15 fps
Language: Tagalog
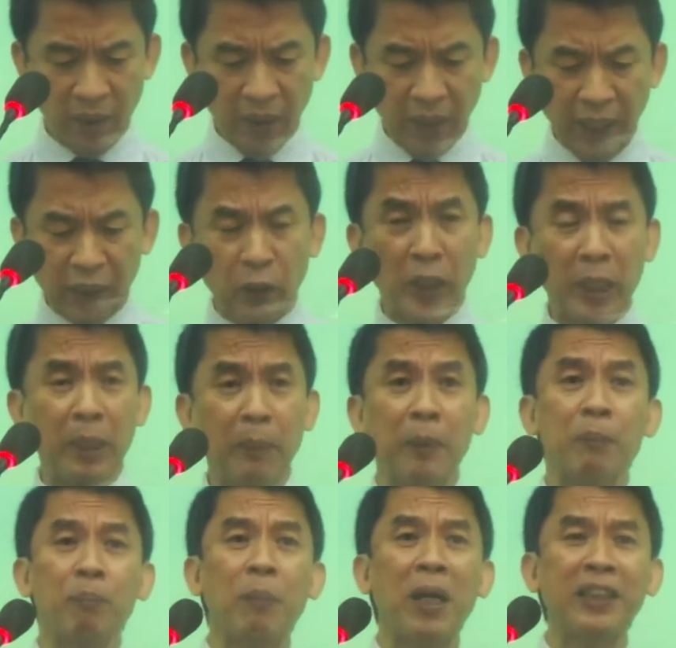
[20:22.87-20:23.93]
O ay
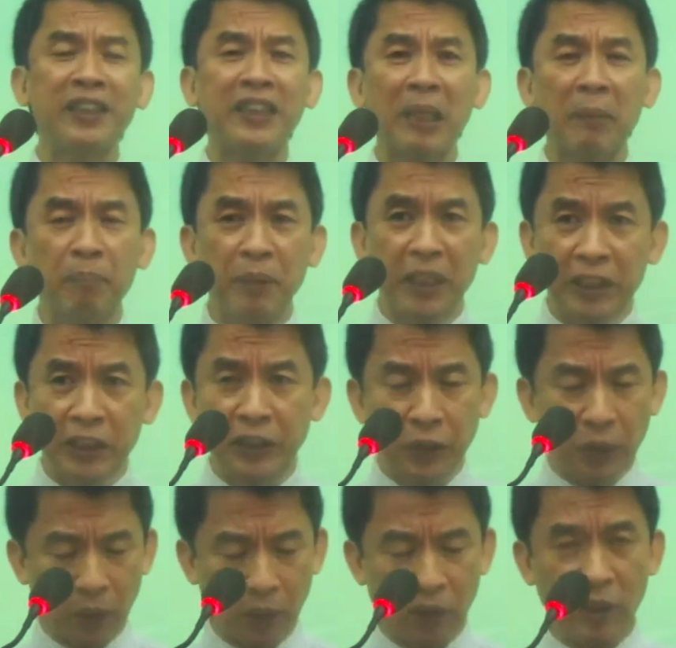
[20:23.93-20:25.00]
pang
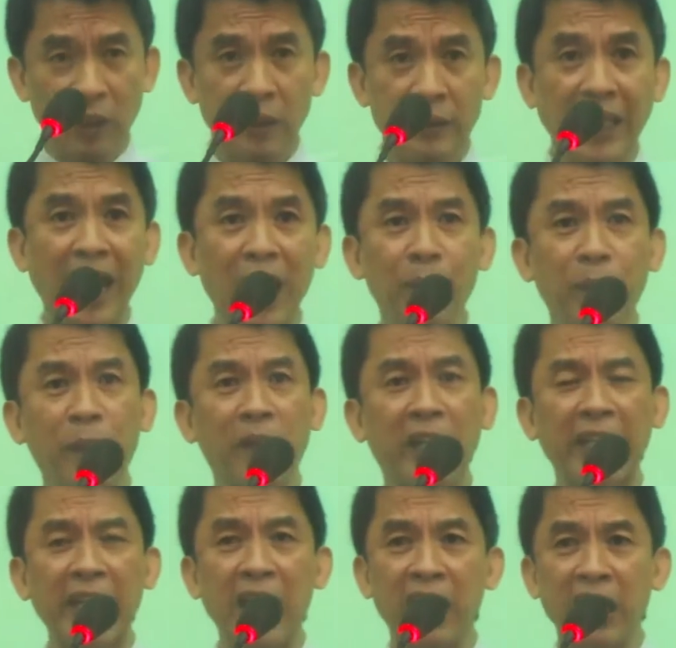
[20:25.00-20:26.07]
serbisyo dahil may mga
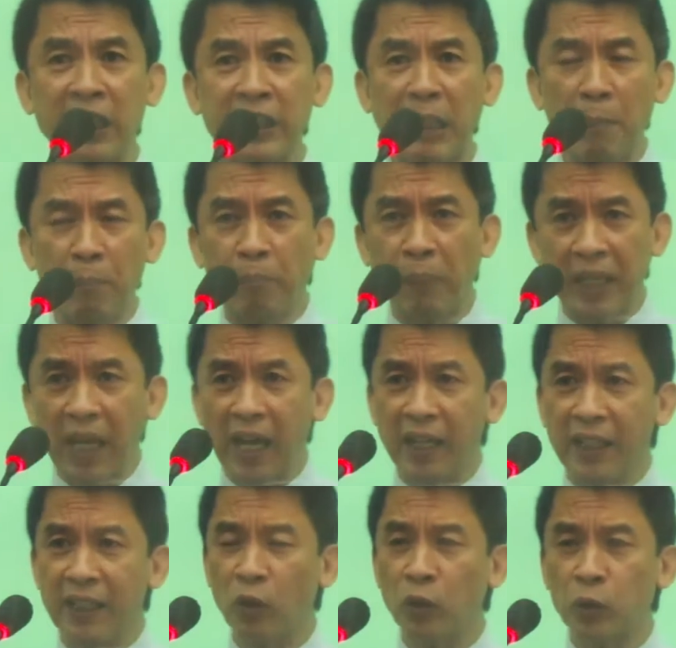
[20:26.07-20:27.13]
kailangang
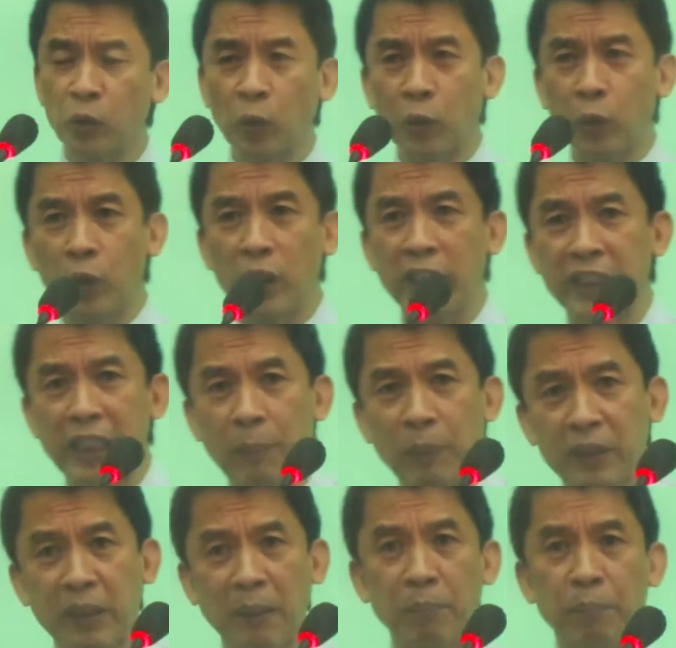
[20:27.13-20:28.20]
gampanan o tungkulin na dapat
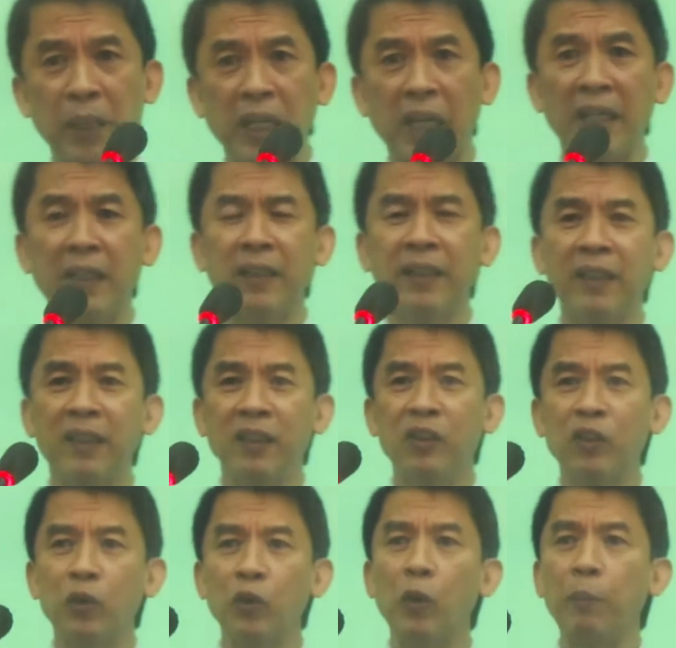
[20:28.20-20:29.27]
gampanan
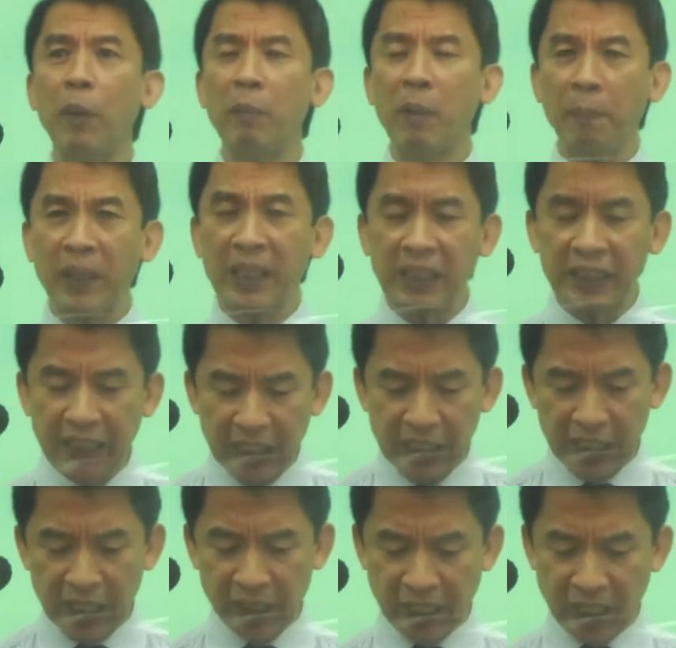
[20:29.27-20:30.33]
upang mapanatili
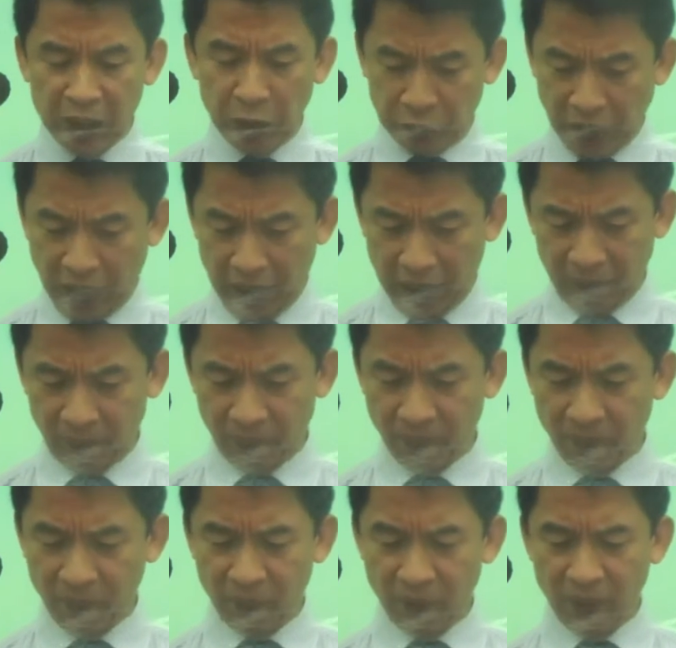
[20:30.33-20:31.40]
ang kaayusan.
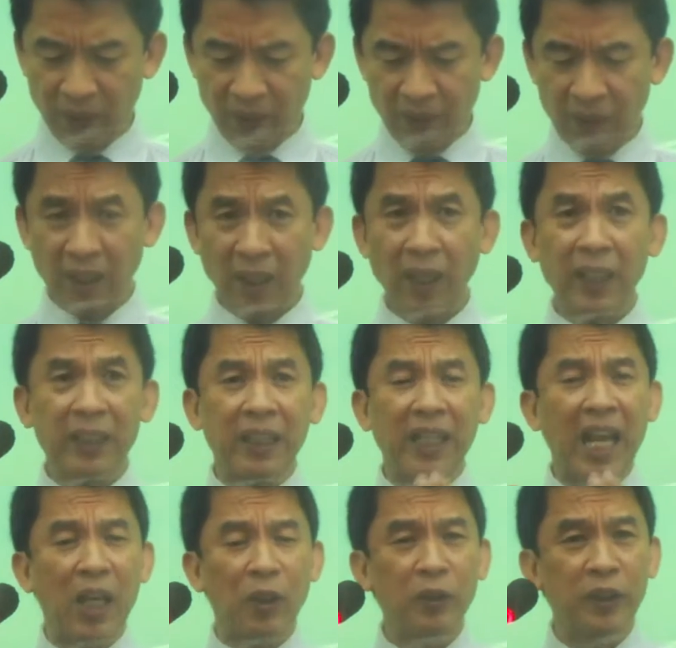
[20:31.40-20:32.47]
At
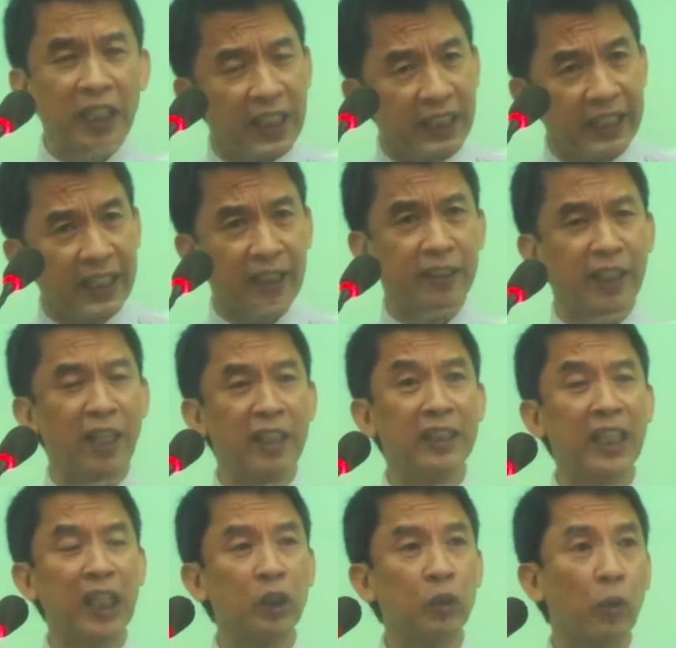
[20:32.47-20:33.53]
lalo't higit ang
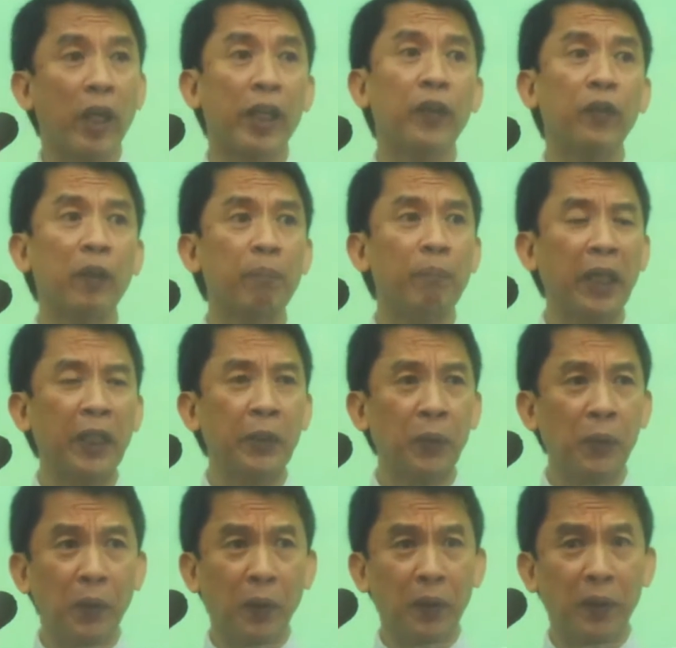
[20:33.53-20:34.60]
sangtuaryo ng Panginoon.